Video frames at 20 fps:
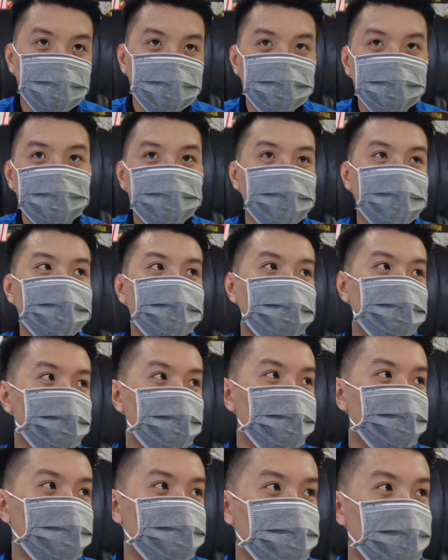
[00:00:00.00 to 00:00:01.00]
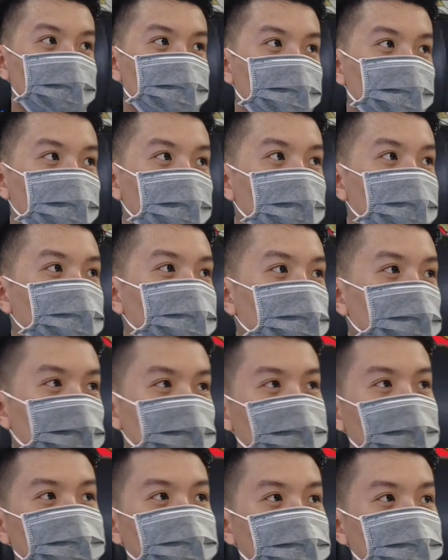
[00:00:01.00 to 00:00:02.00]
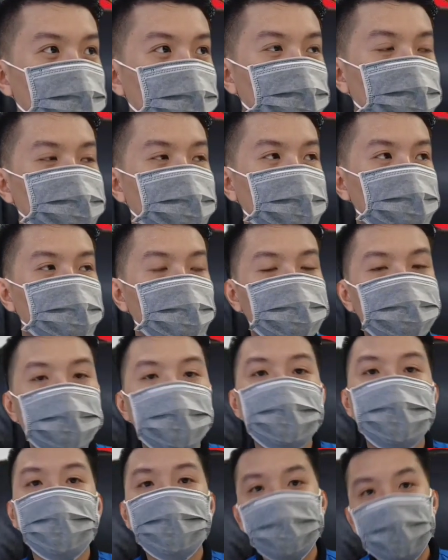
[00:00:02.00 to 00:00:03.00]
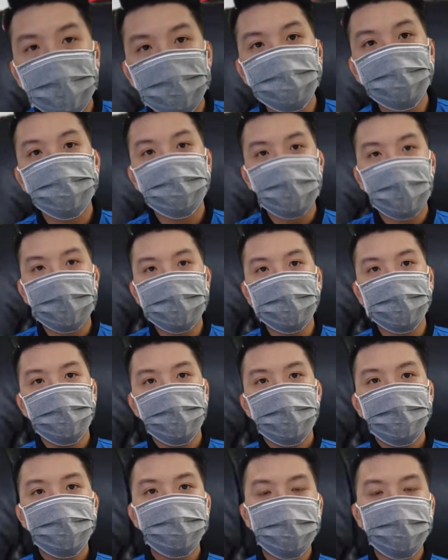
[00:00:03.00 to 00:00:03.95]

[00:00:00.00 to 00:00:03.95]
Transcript: nó chỉ khác nhau về cái màu sắc thôi và hiện tại mình nghĩ các bạn mua chiếc đen nhám hiện tại ha